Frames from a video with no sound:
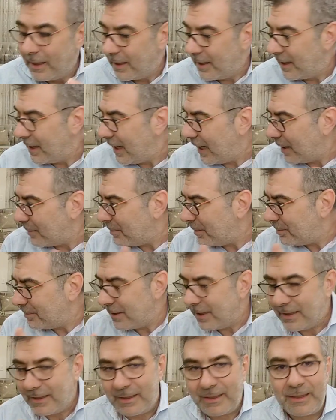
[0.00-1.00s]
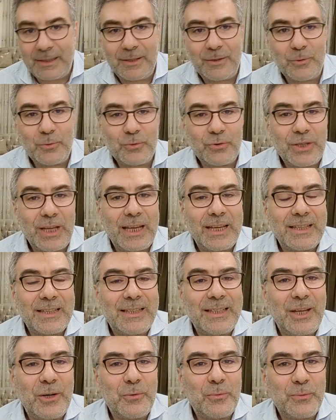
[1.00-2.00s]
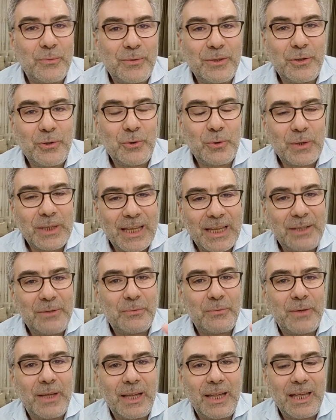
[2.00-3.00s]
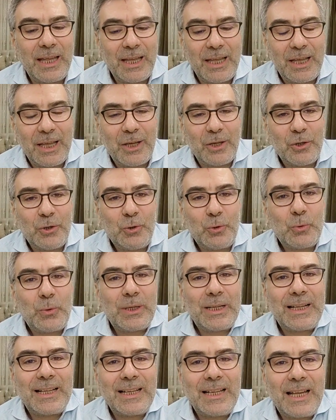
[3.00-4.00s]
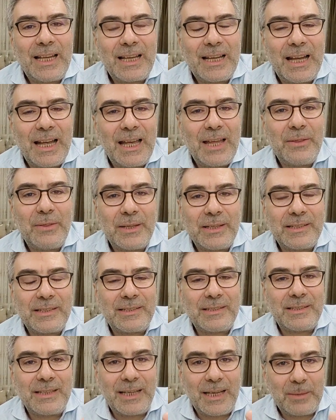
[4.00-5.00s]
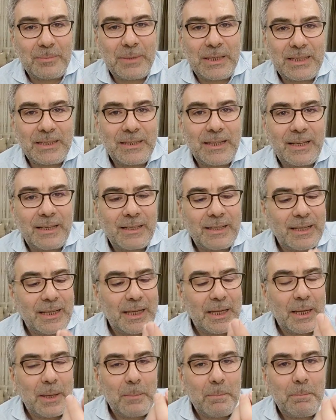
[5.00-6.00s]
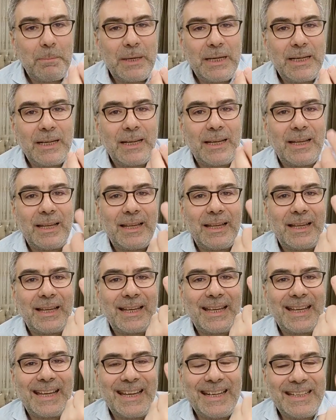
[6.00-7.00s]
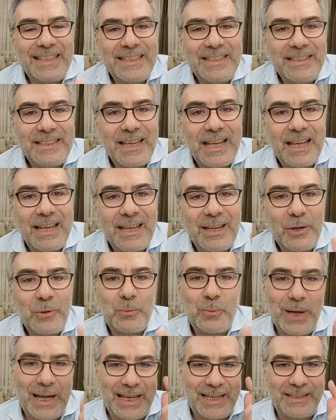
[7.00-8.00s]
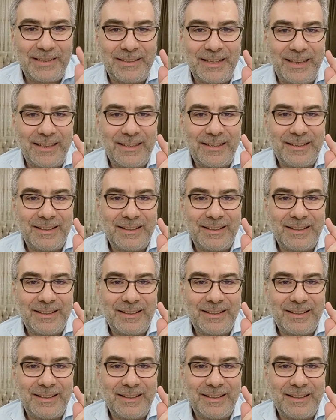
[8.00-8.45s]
آه، أحببت أن نشاهد اليوم فيديو كيف يخلق هذا السلمندر من خلية واحدة